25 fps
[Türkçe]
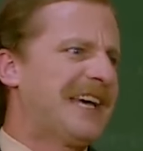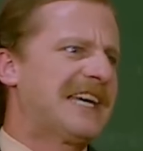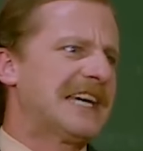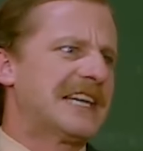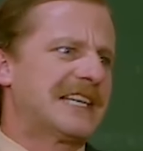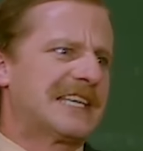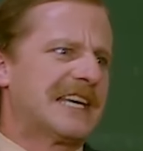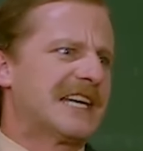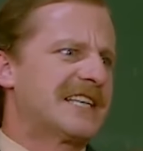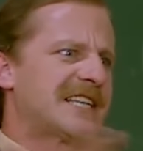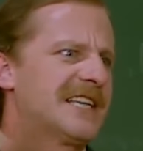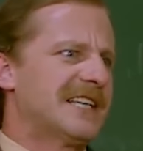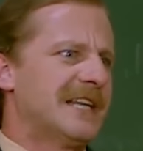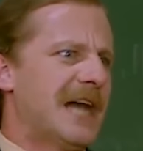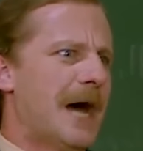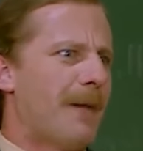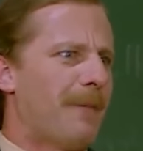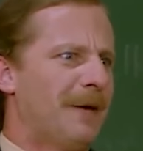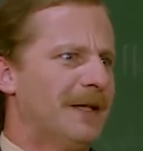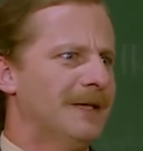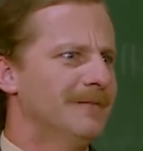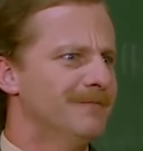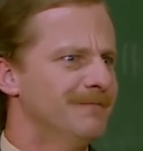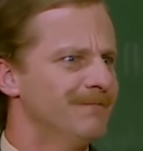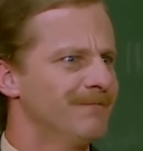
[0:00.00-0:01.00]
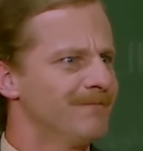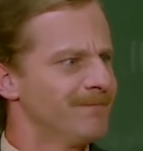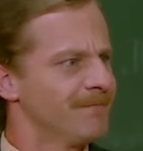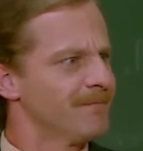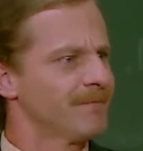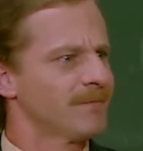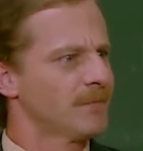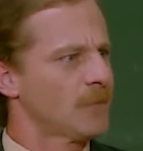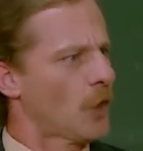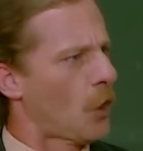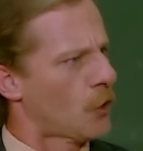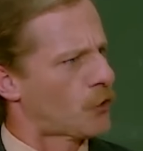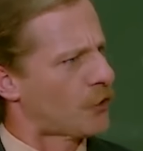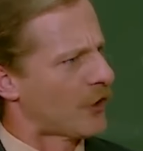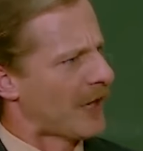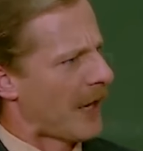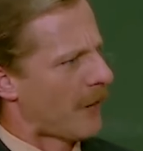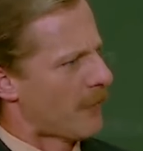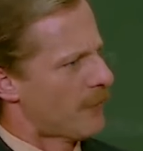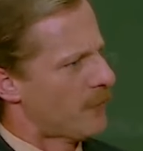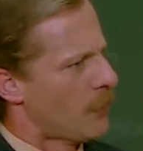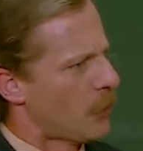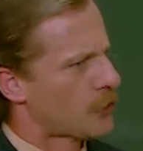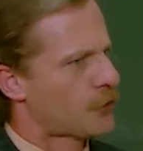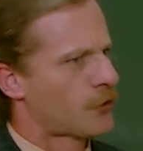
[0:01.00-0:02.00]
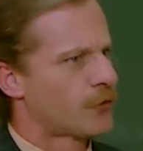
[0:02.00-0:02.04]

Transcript: Peki girsin, ne yapalım? Otur yavrum,